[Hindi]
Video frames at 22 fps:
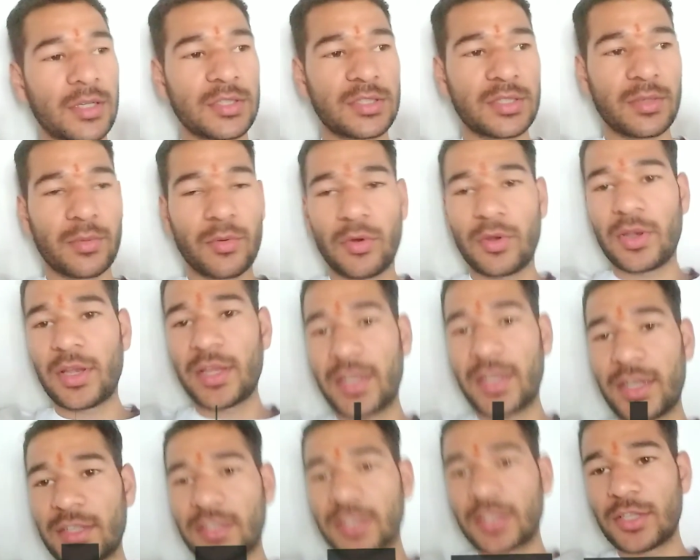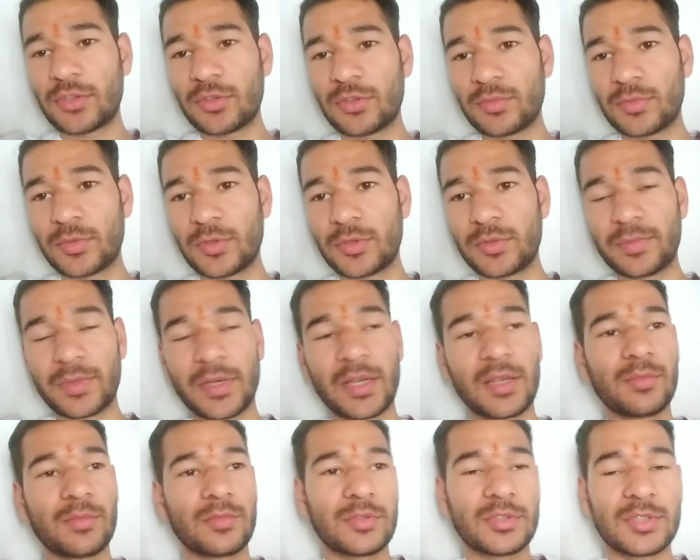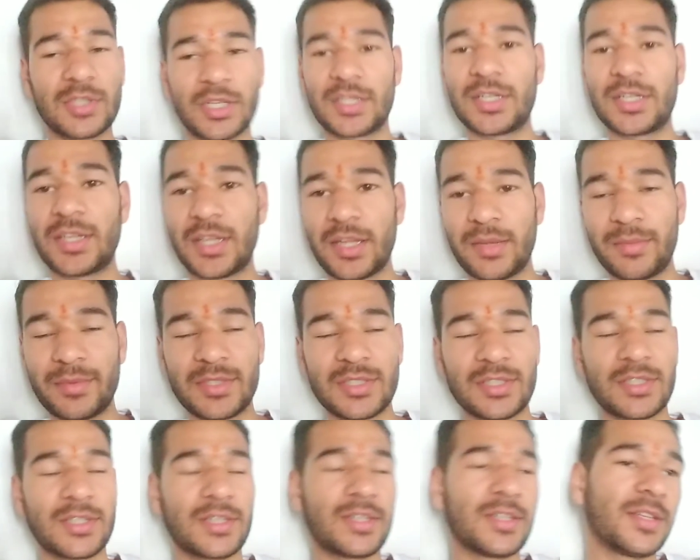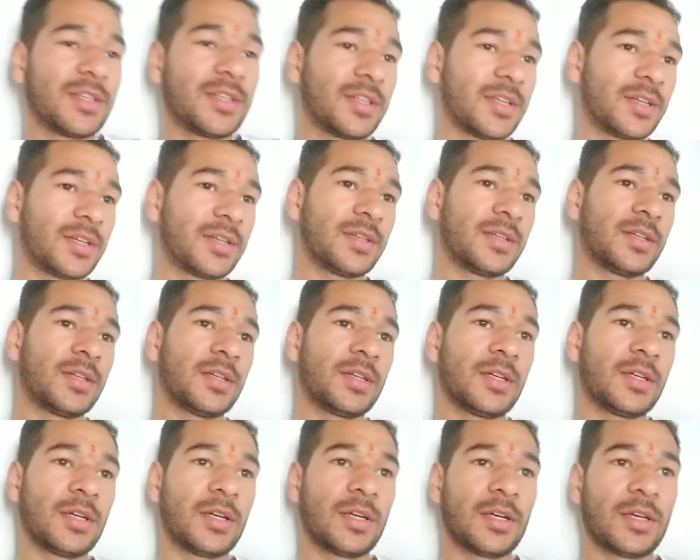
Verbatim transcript: जब ओले गिरते हैं तो वो पल्लम को ज़्यादा डैमेज कर देता है